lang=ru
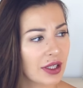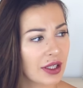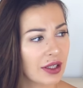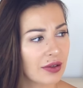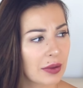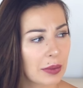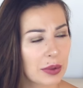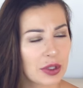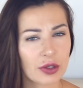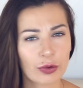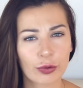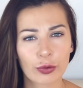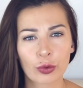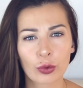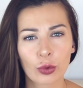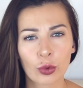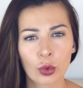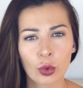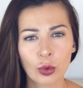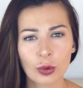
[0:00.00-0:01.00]
и вообще
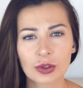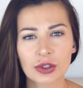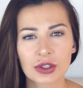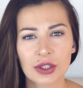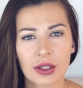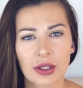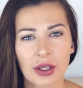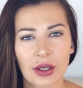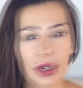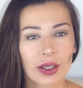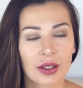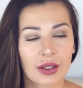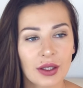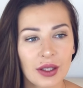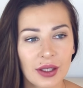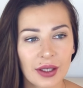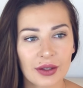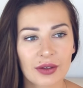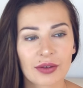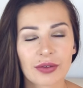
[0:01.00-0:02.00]
вкусно так.
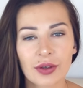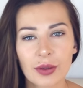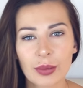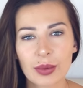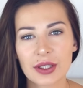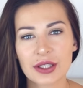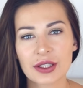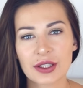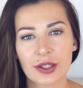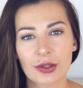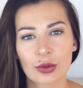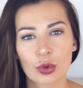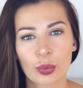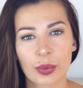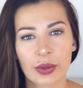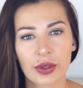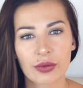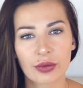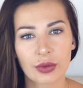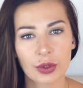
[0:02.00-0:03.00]
Нет, выбросьте эту
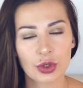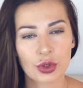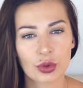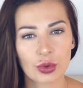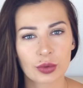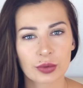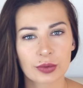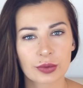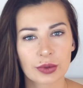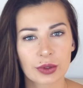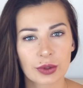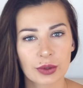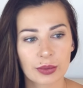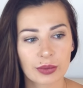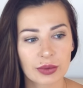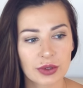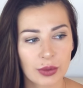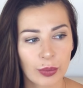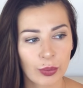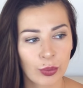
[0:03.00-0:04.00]
привычку и
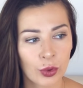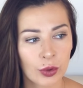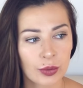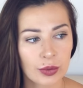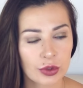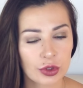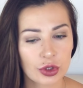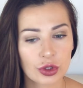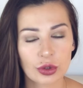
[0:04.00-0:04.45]
запомните,